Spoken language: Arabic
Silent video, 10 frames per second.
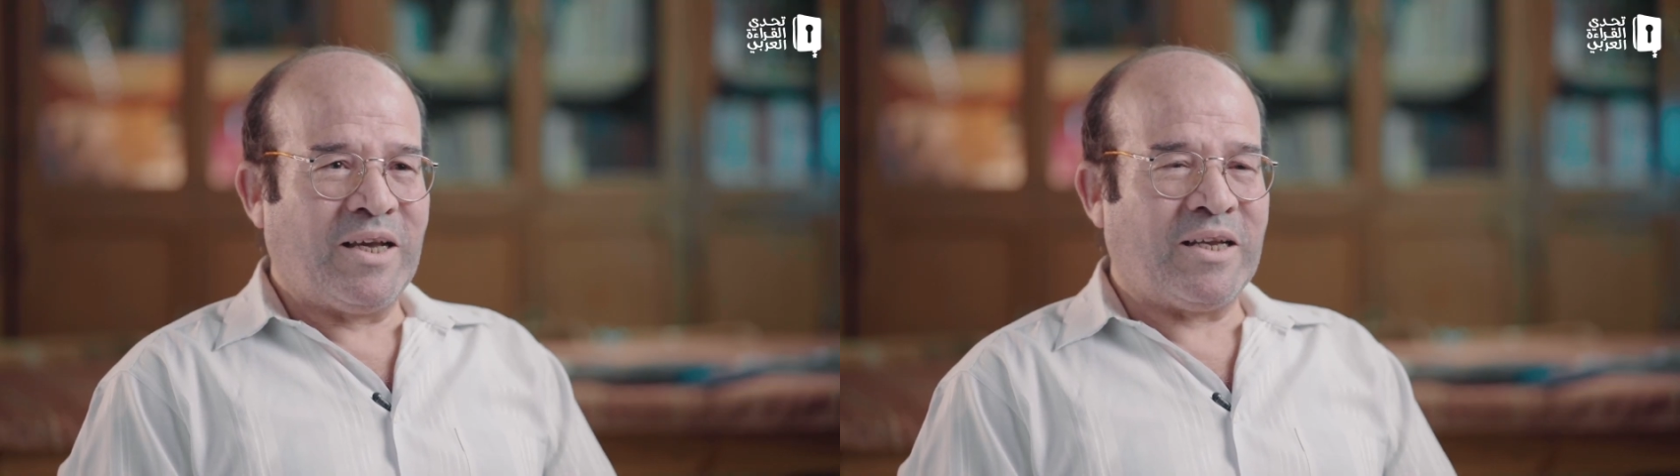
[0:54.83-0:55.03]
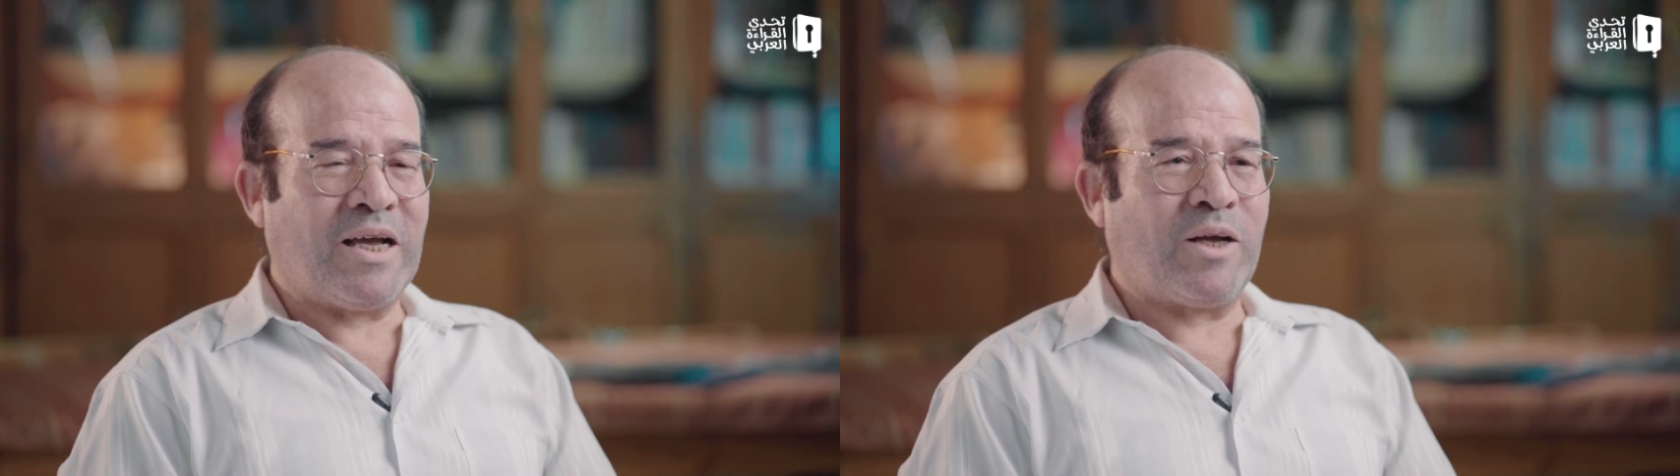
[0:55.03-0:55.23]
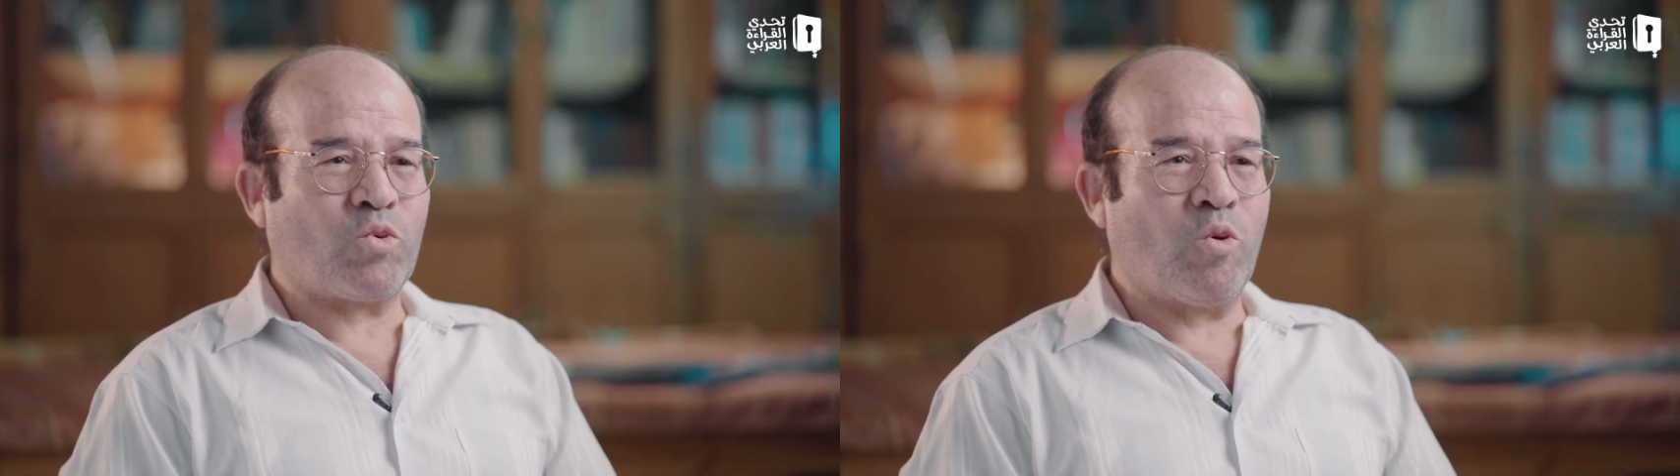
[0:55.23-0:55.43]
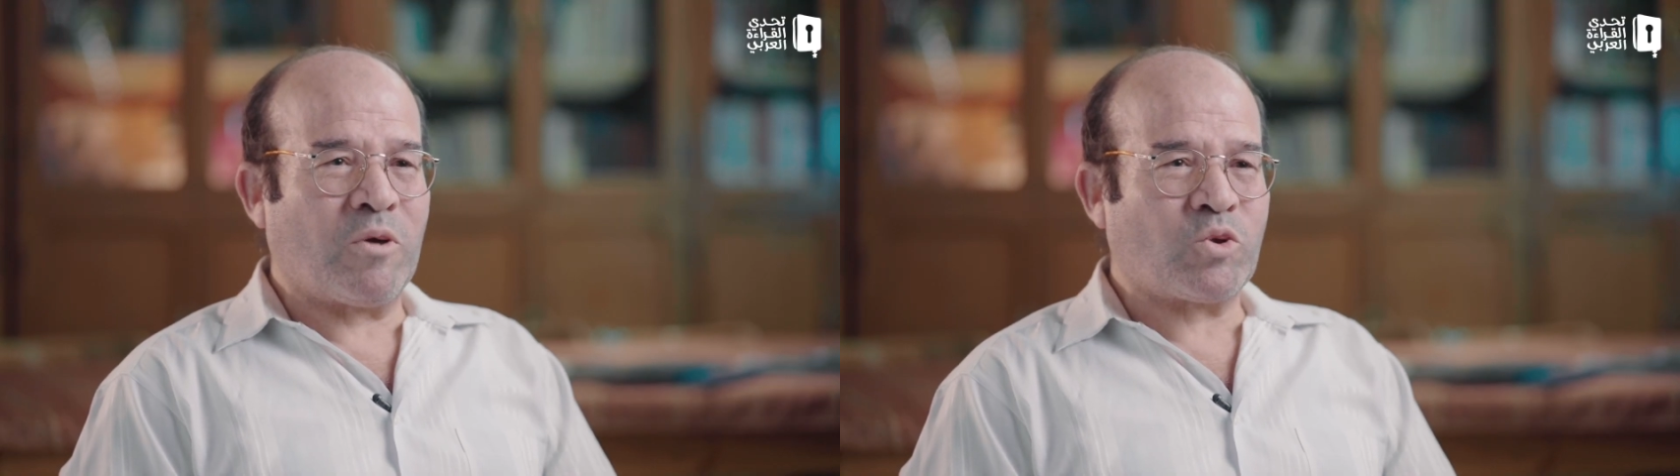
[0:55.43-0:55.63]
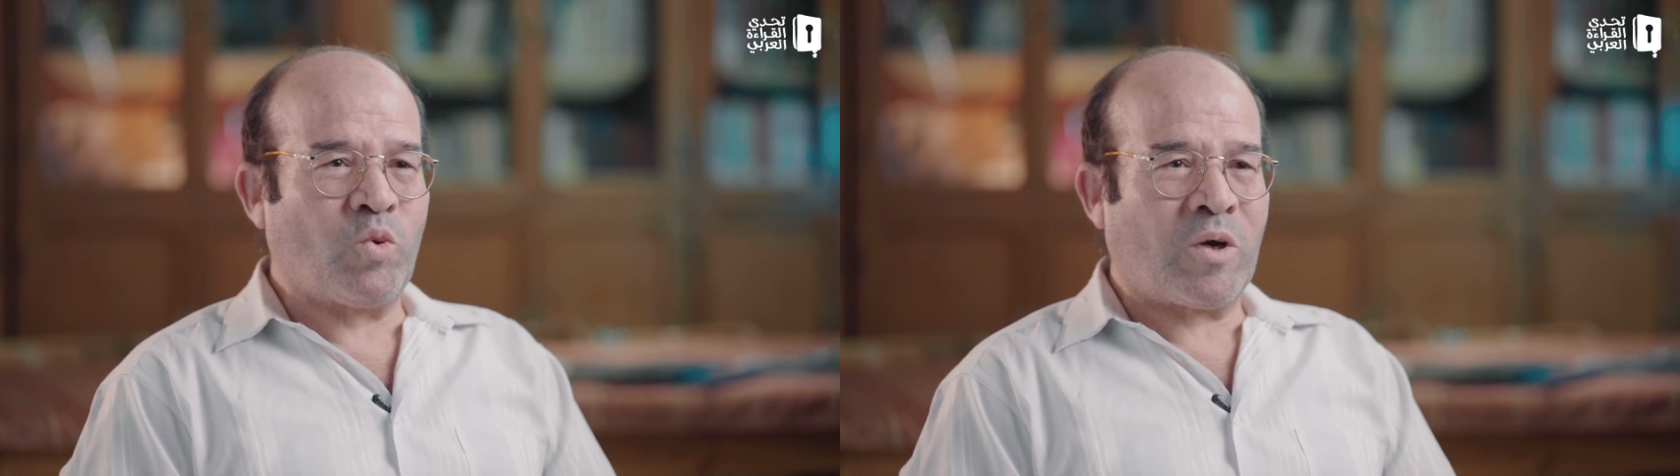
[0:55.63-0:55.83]
إنها هتكون
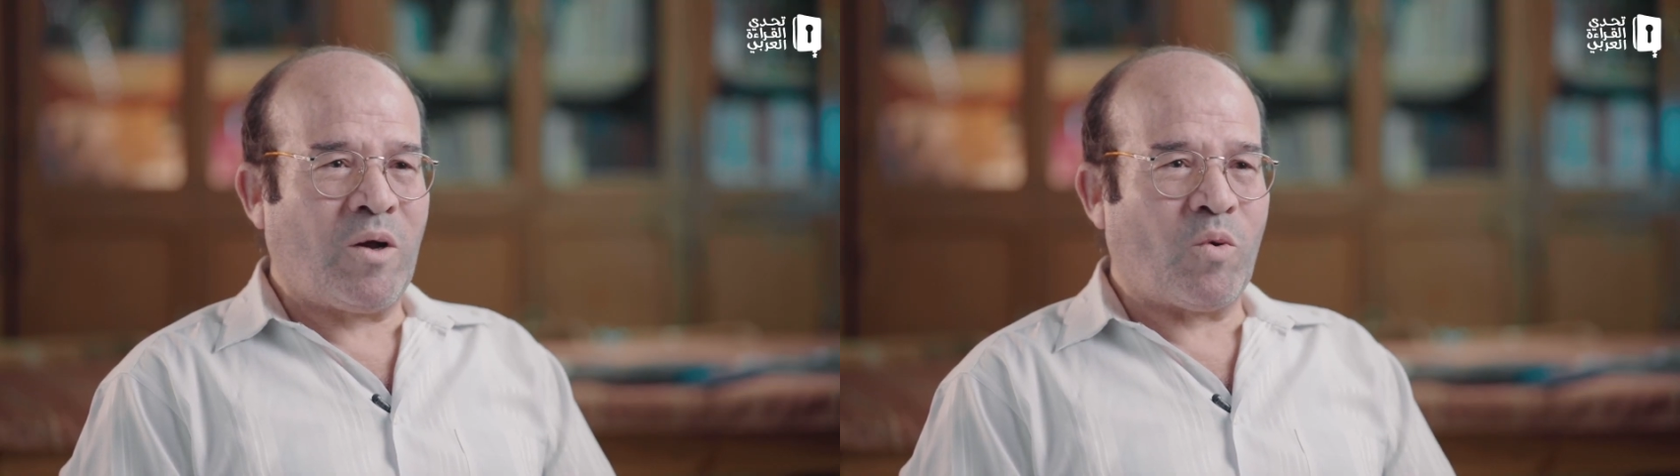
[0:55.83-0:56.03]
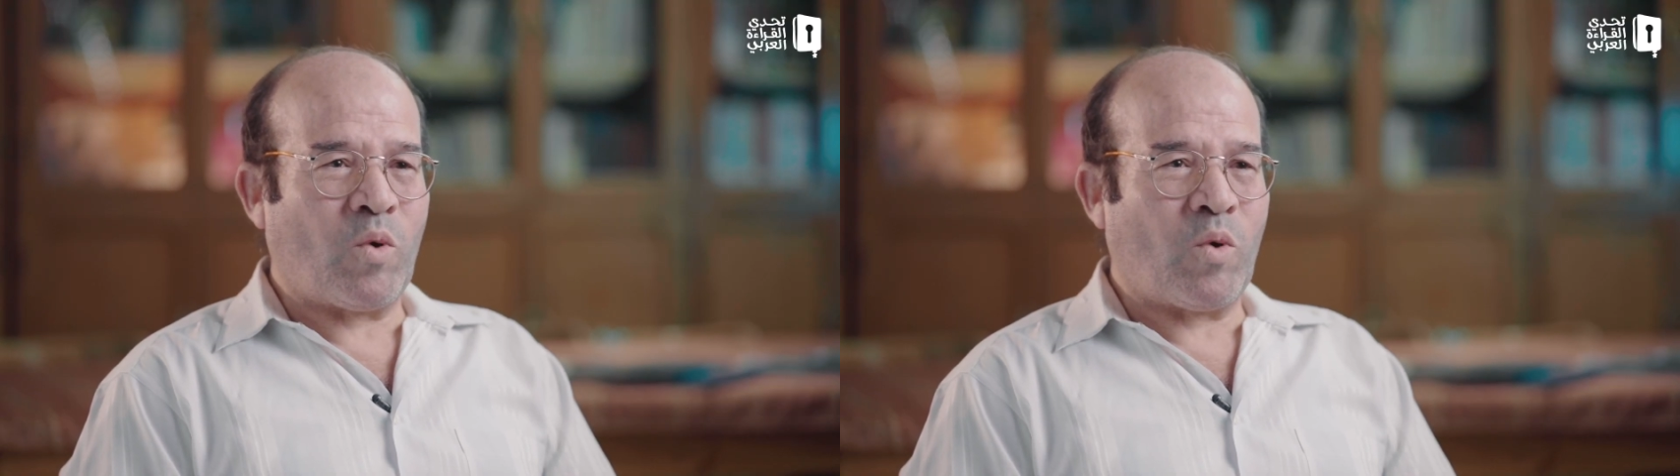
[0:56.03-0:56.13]
مشهورة